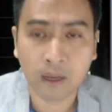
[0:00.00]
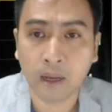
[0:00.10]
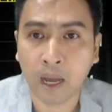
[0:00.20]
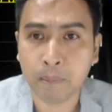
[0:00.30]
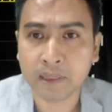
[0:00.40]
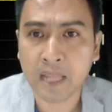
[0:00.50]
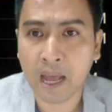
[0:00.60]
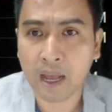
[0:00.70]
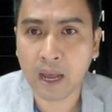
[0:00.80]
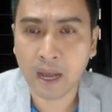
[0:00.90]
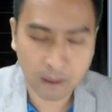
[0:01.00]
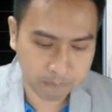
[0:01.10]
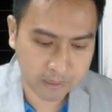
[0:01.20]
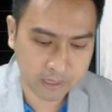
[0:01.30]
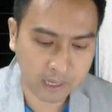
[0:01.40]
อมตะครับ
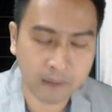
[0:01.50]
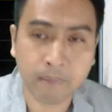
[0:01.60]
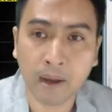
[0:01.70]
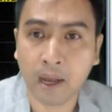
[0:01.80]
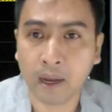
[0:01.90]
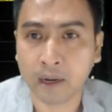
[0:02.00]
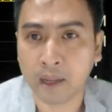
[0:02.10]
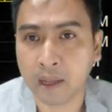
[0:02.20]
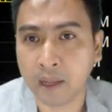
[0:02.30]
เป็นยังไงบ้างนะ